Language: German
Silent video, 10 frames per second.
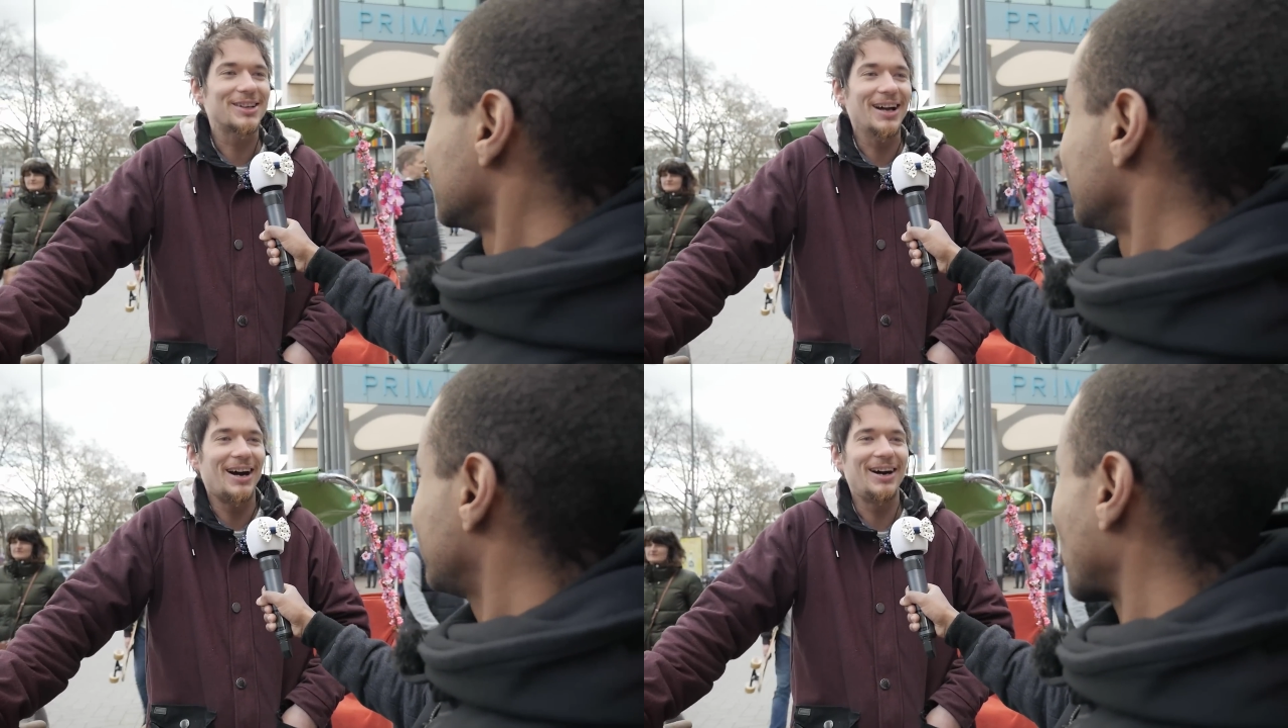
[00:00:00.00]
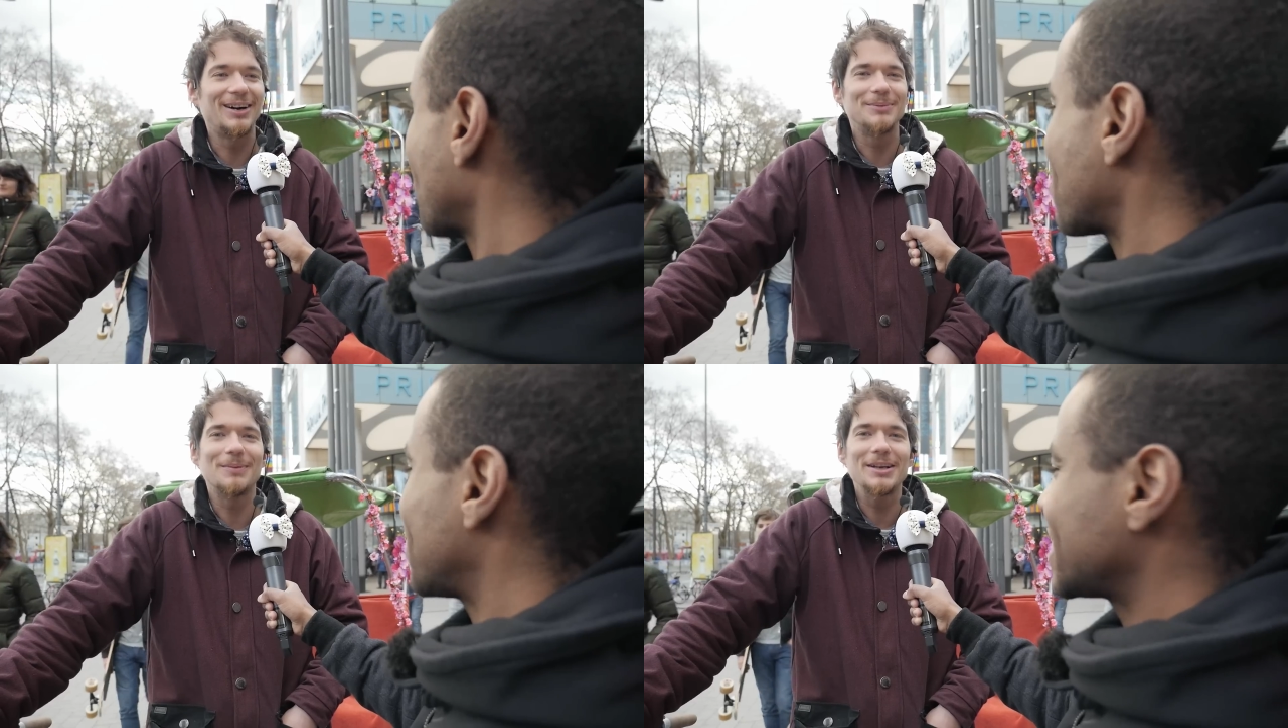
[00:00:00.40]
klar. Warum
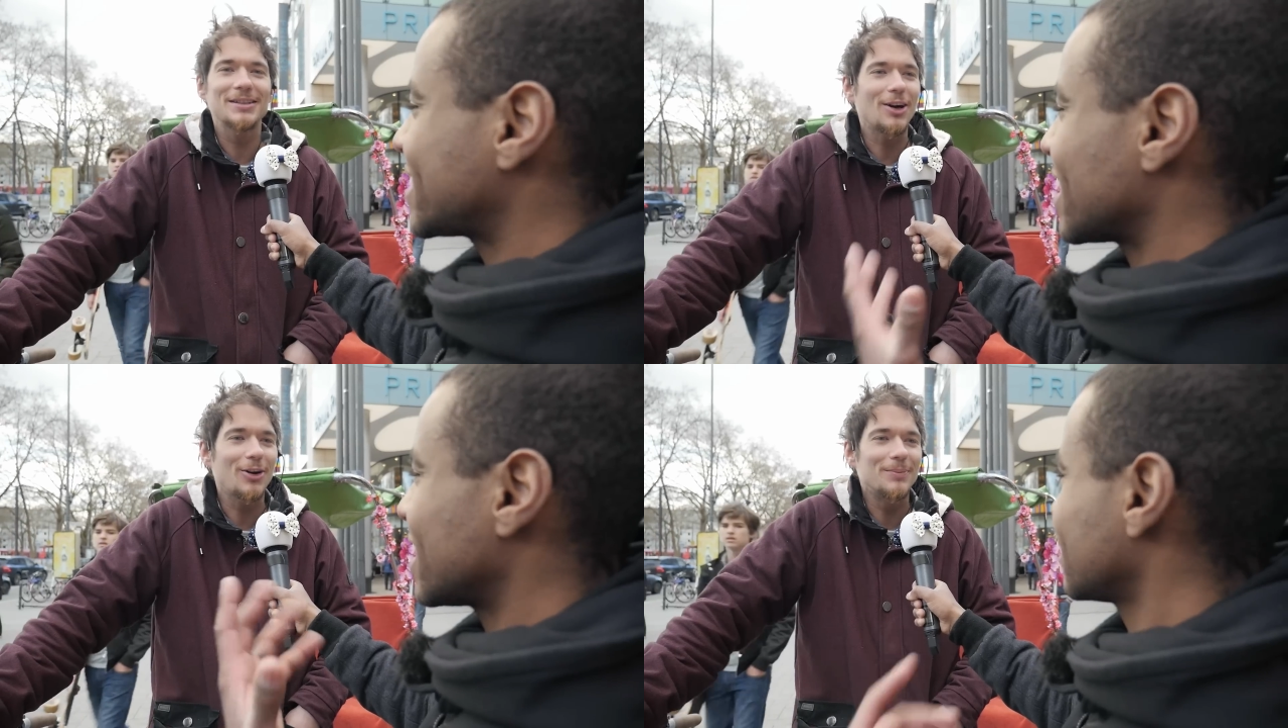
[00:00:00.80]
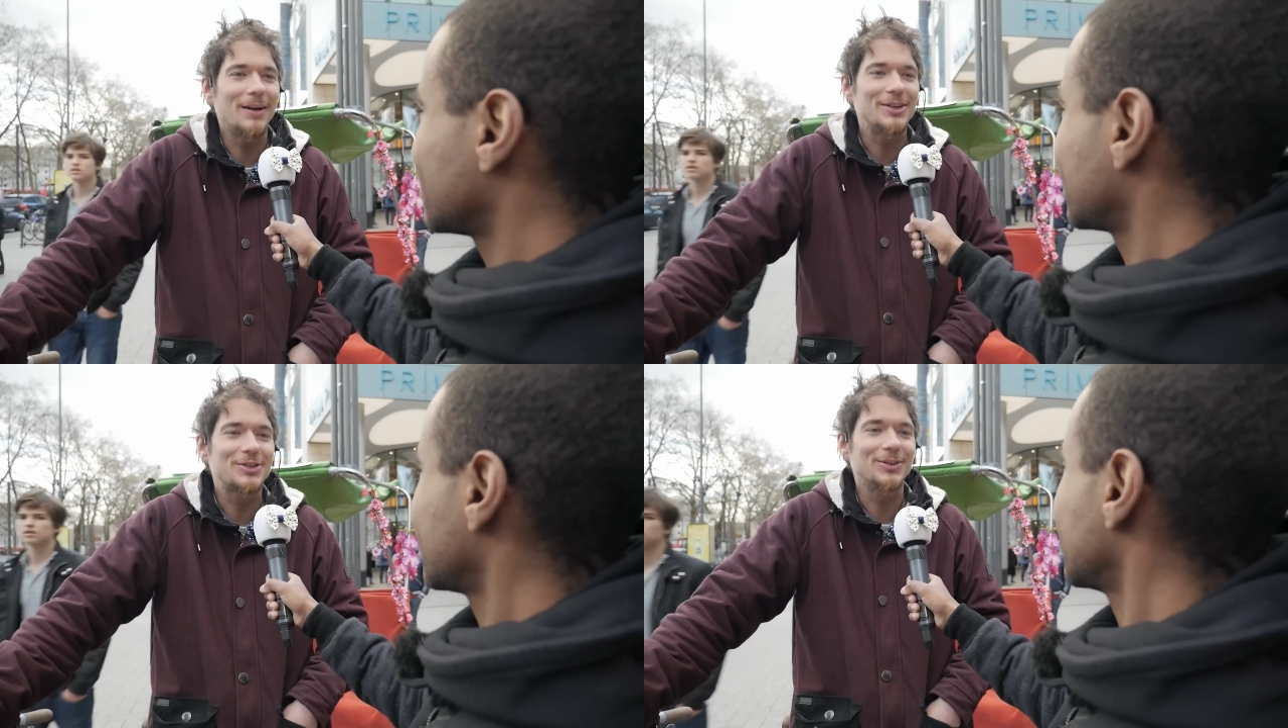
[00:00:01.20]
macht man Mann ist auch ein
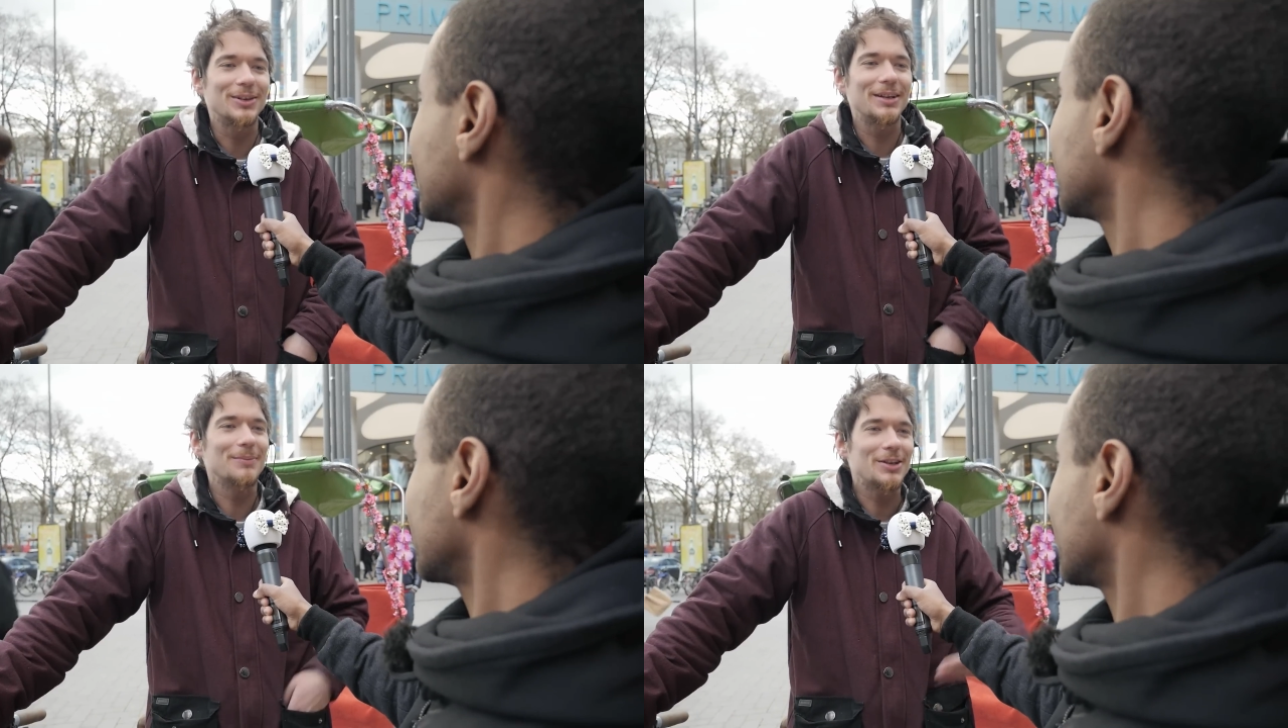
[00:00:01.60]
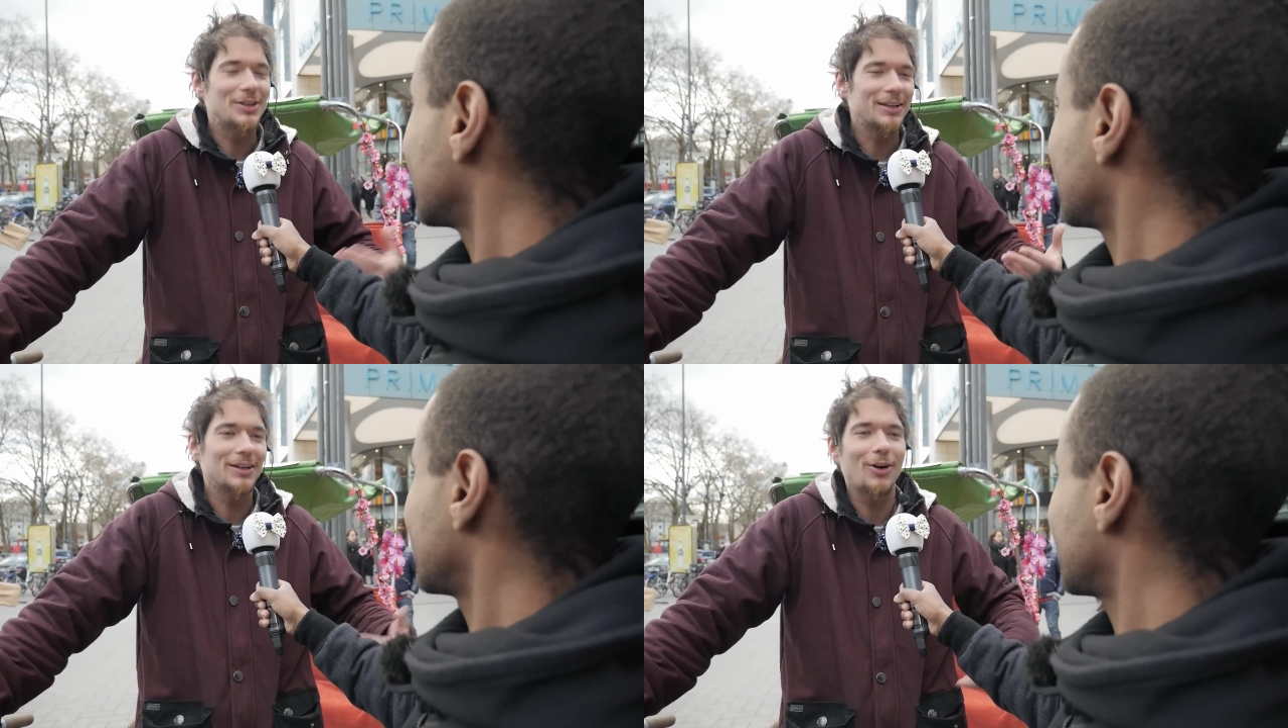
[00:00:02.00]
Mensch, so, ne? ein Mensch
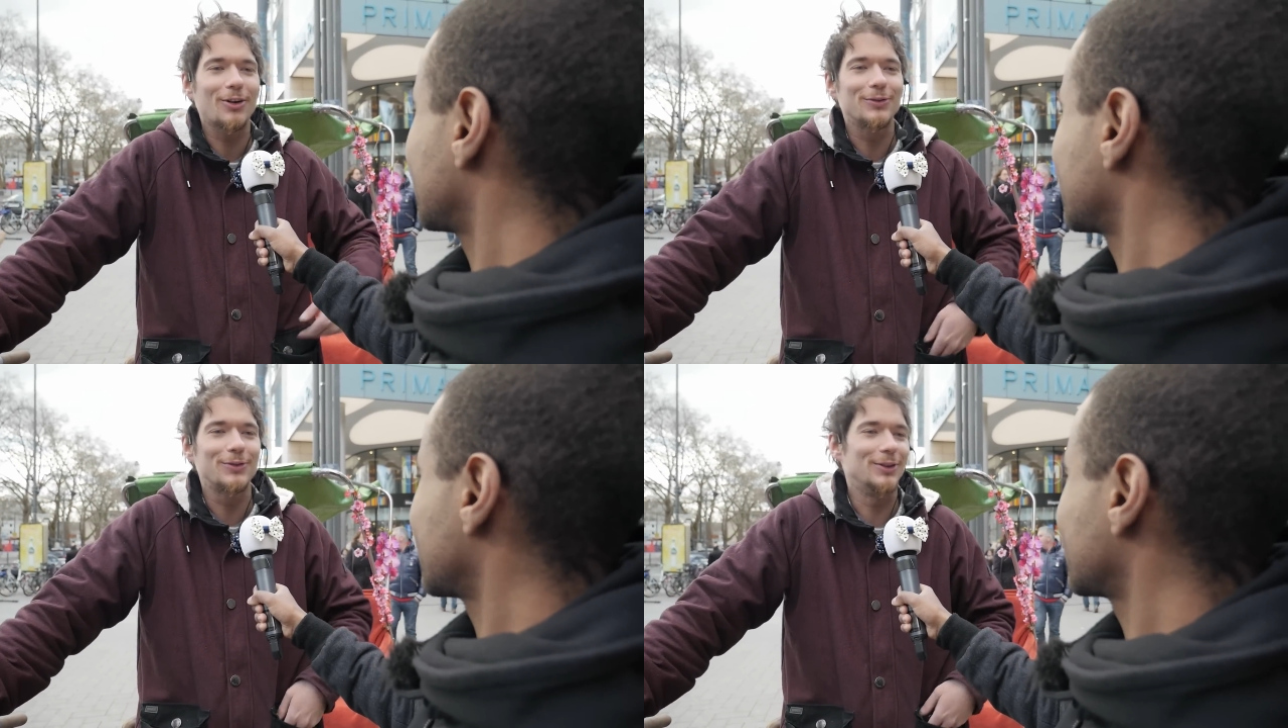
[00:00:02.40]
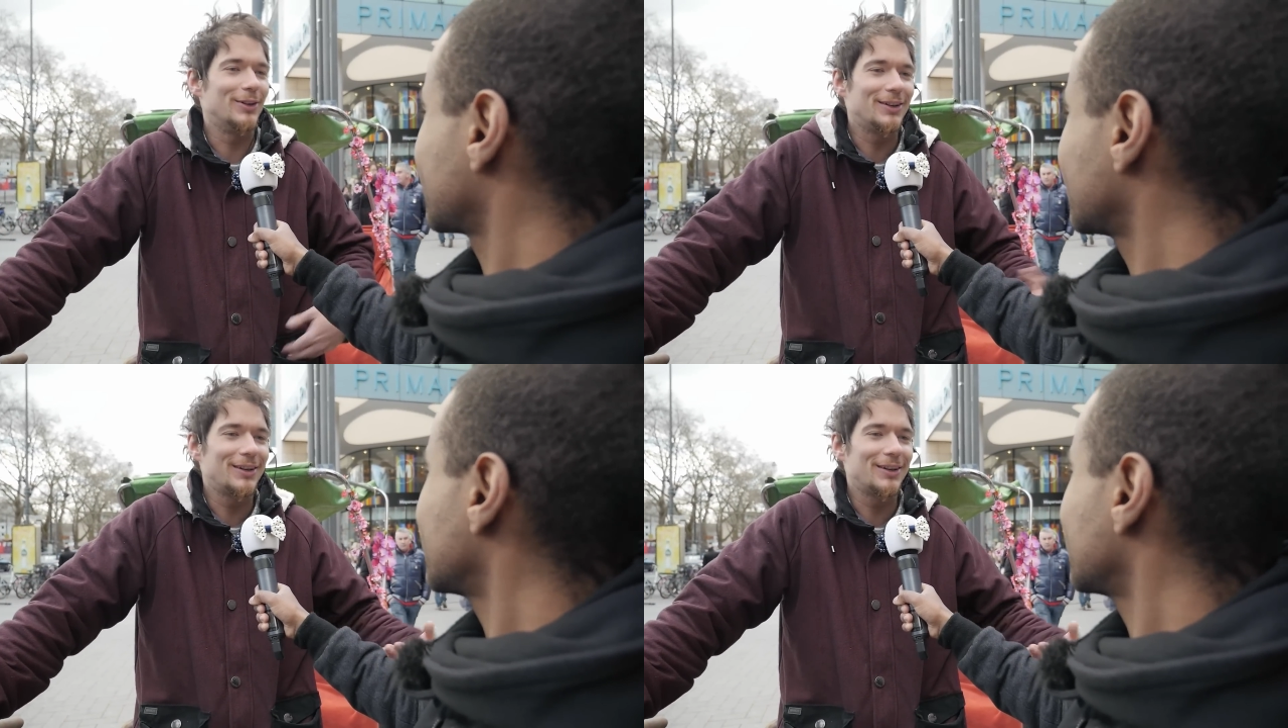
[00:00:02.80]
hat ja auch Gefühle. Ne?